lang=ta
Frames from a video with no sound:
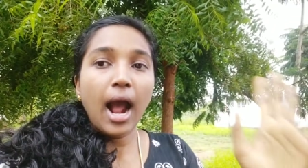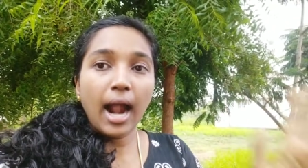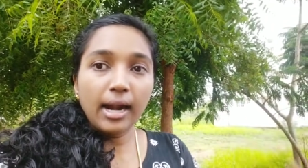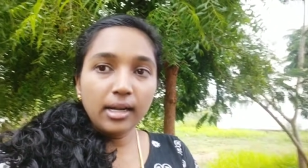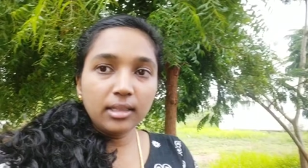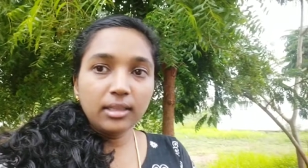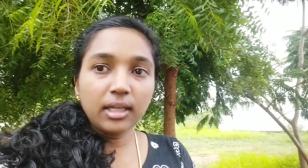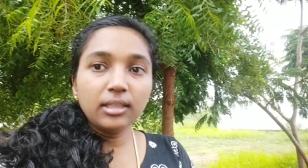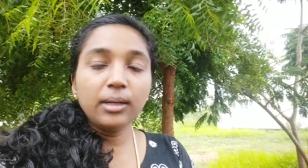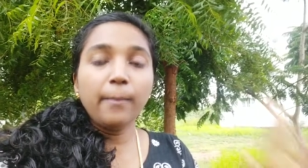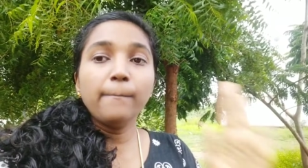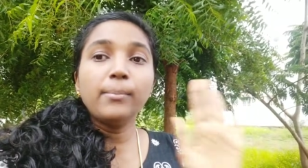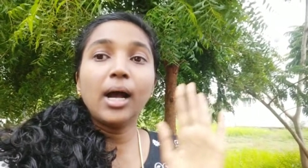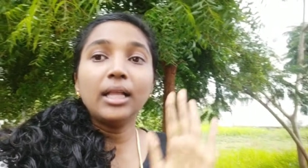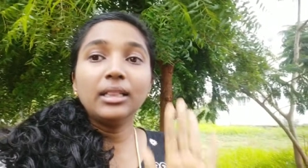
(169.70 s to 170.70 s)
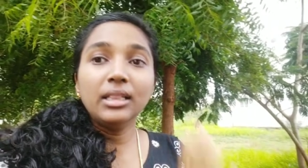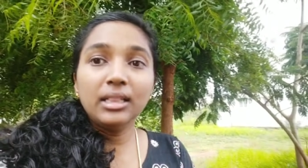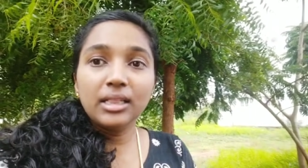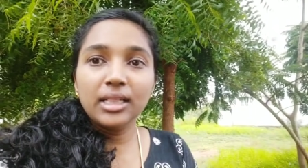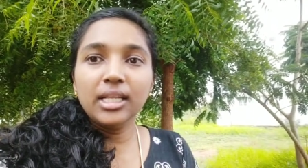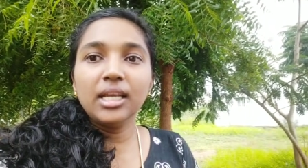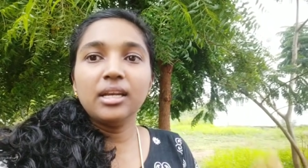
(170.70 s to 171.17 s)
அடுத்தது
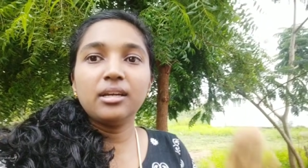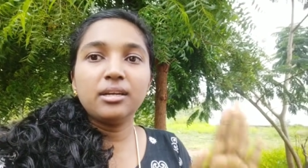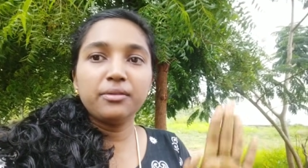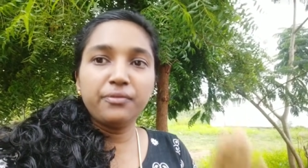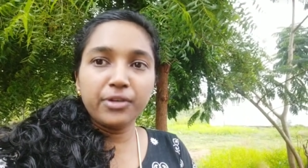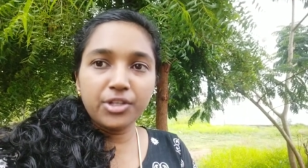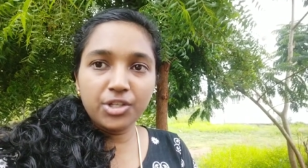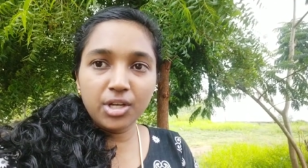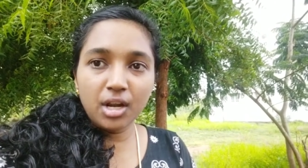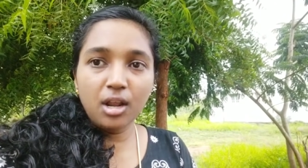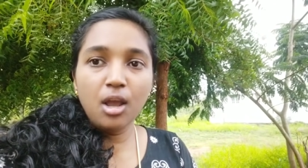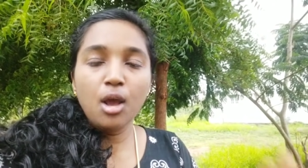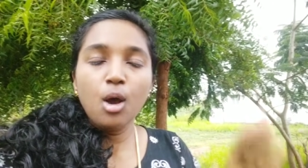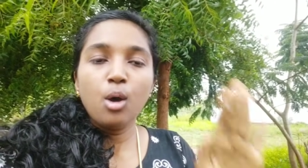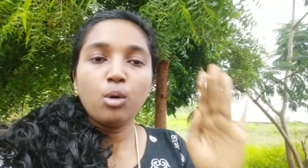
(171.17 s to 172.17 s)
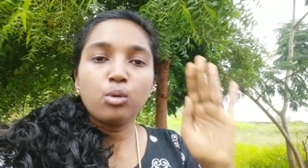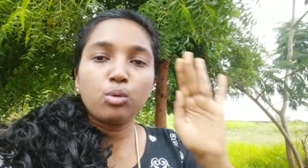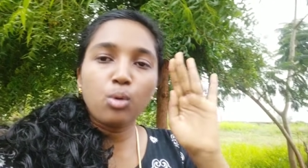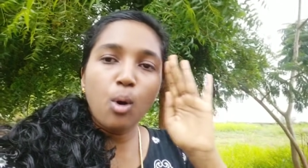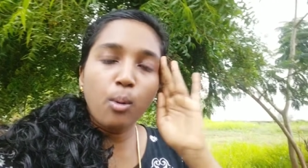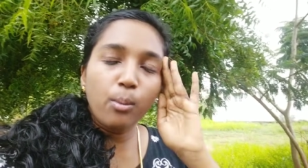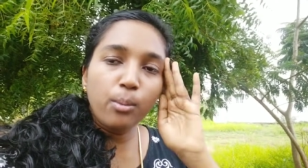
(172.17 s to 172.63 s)
மந்த்லி ரிவிஷன்
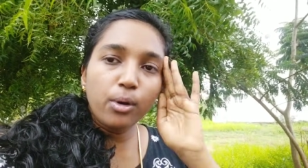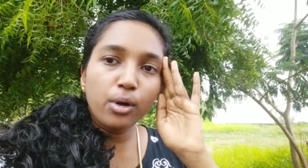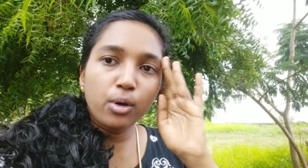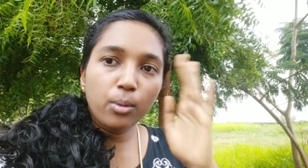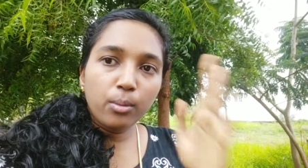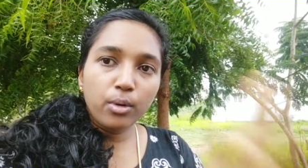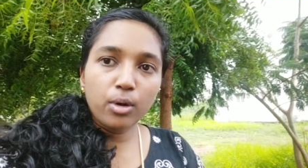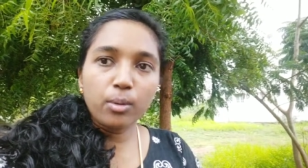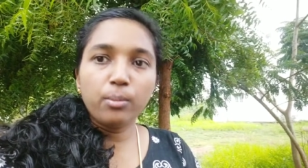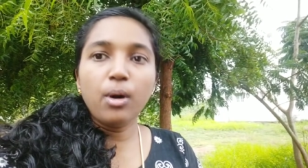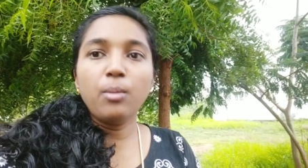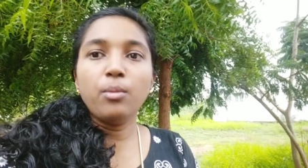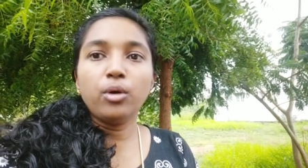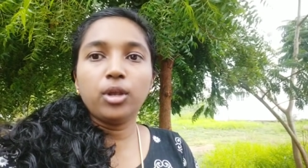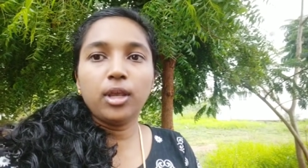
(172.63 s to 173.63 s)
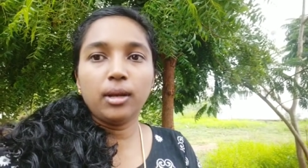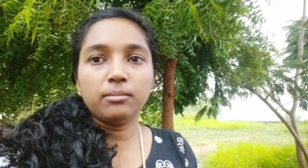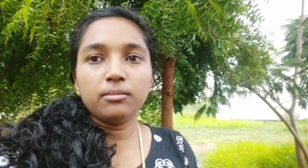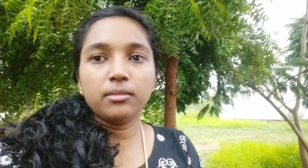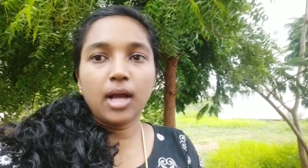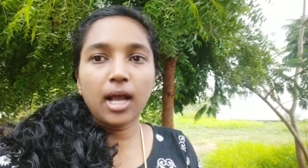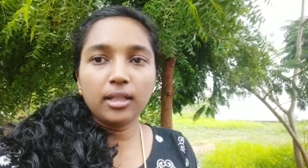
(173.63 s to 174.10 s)
ரொம்ப ரொம்ப ரொம்ப முக்கியம்
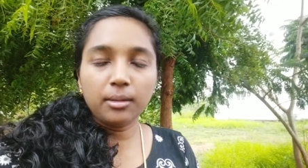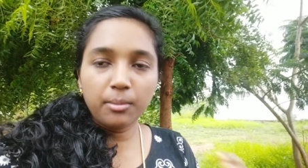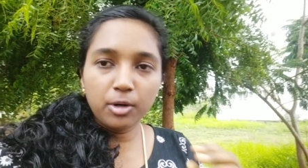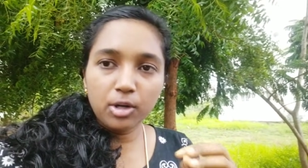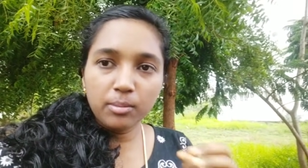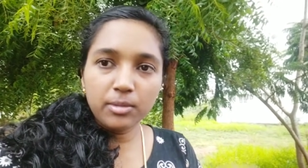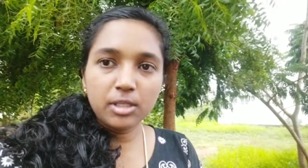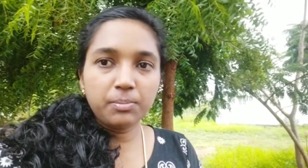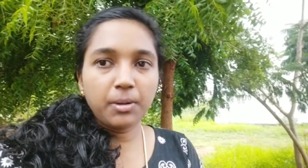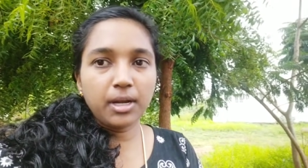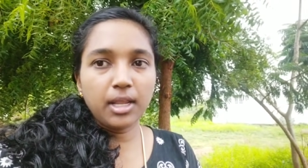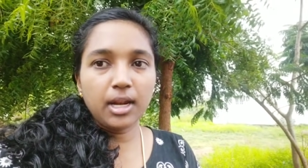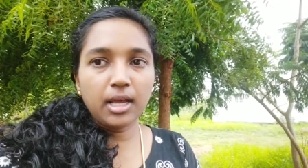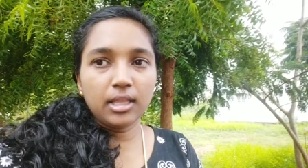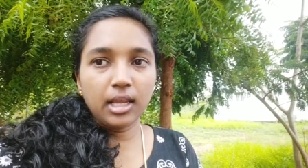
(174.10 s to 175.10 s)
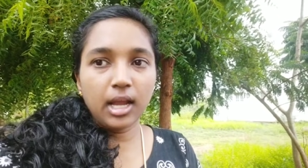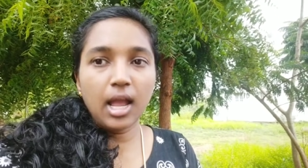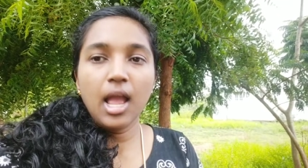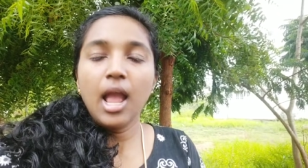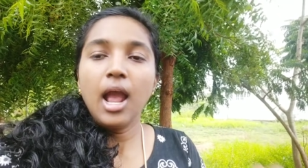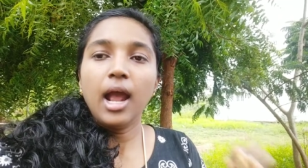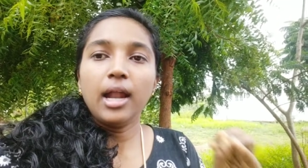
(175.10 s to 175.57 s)
அதை மட்டும் மிஸ் பண்ணிடாதீங்க
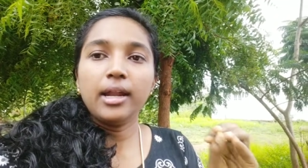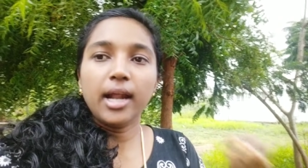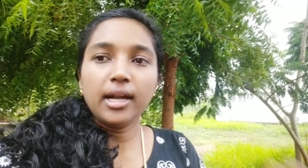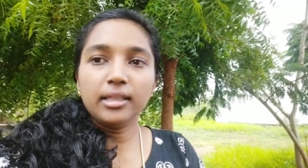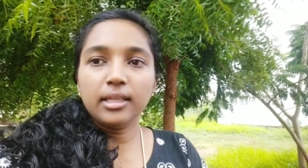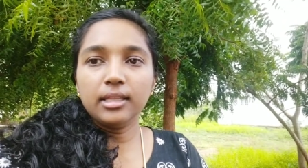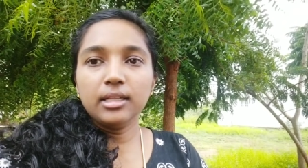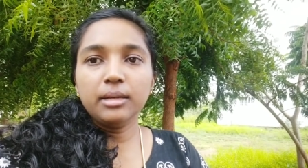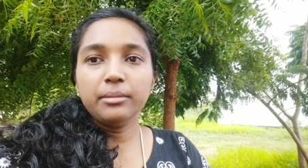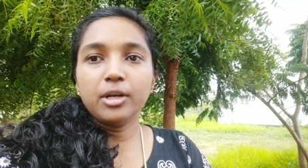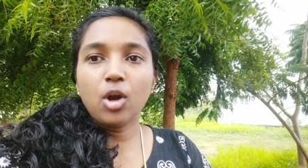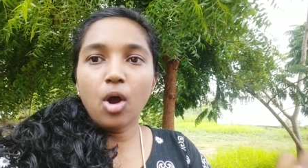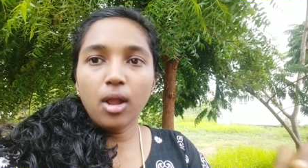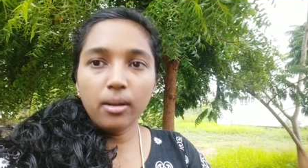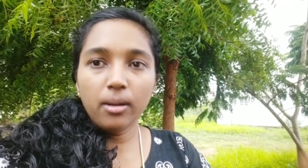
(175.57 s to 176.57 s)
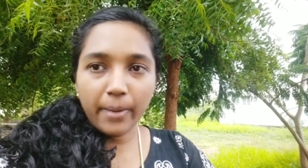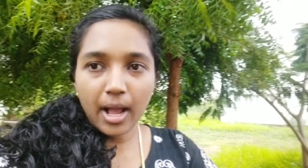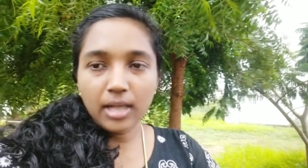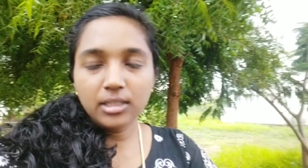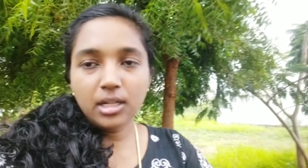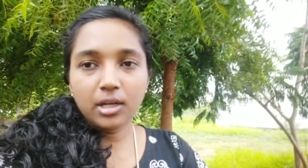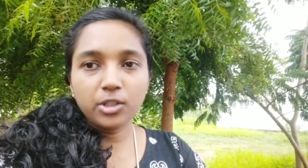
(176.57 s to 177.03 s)
அண்ட் அடுத்தது நம்ம ராயல்
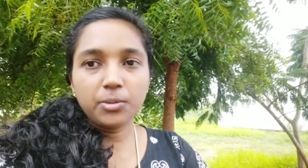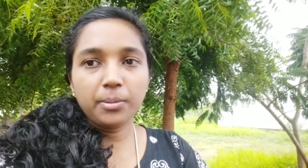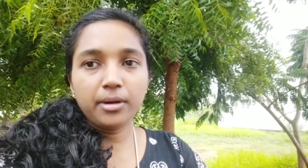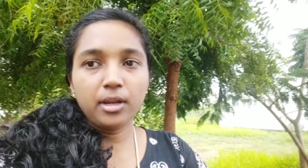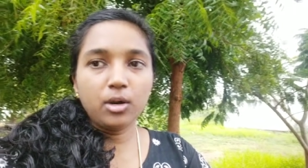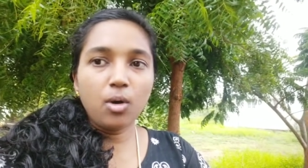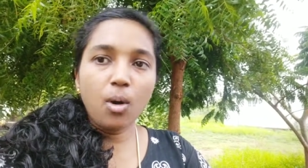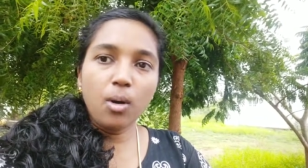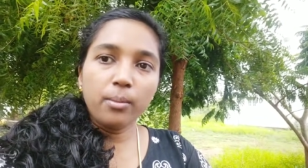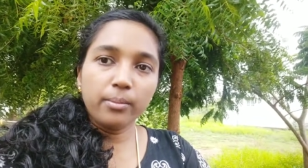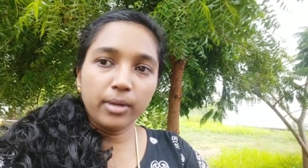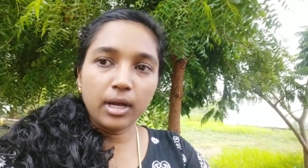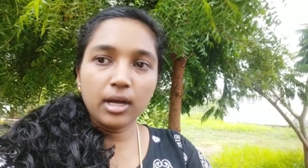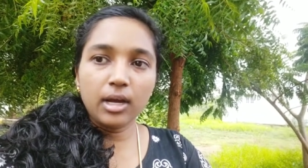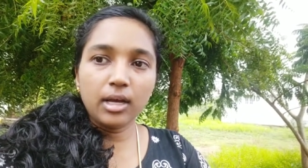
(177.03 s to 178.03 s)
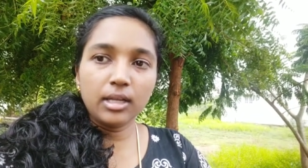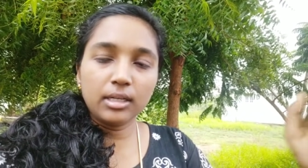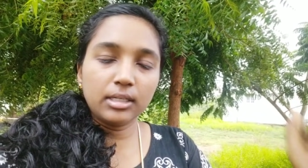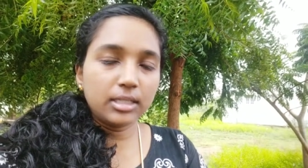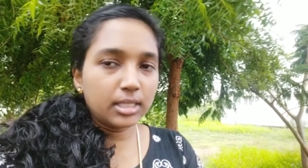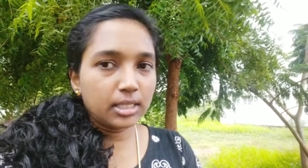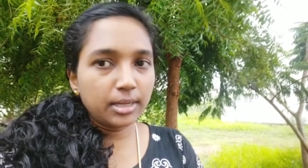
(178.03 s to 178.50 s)
பாஸ் லான்ச் பண்ணியிருக்கோம்
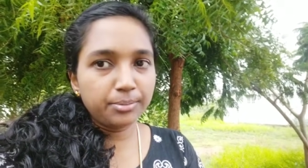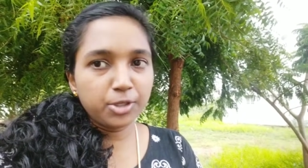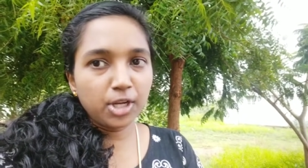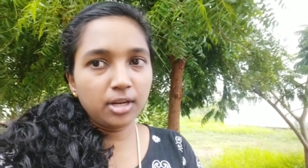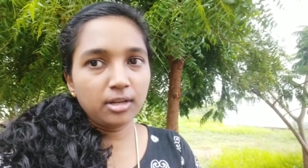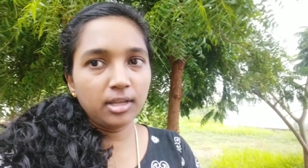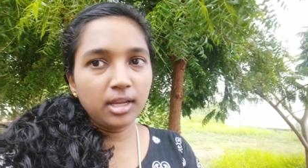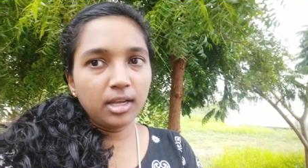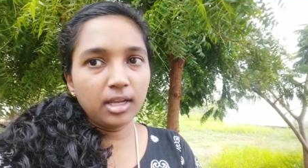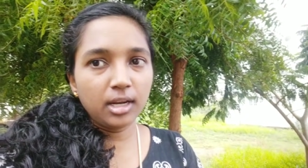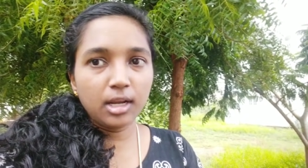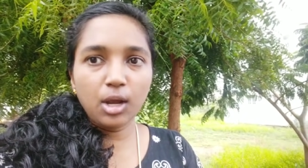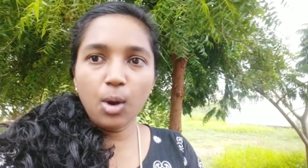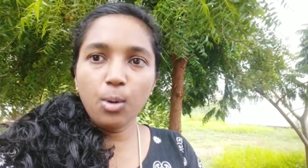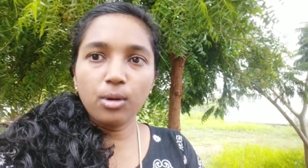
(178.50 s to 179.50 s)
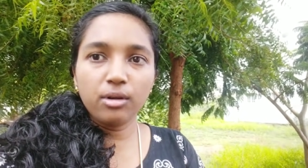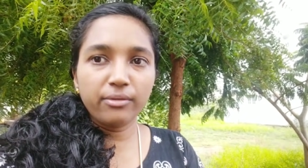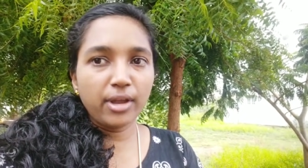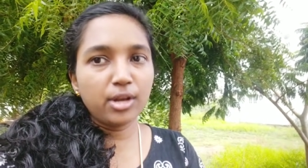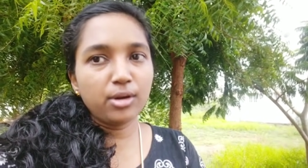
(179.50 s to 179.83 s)
டிஸ்கிரிப்ஷனில் லிங்க் இருக்குது உங்களுக்கு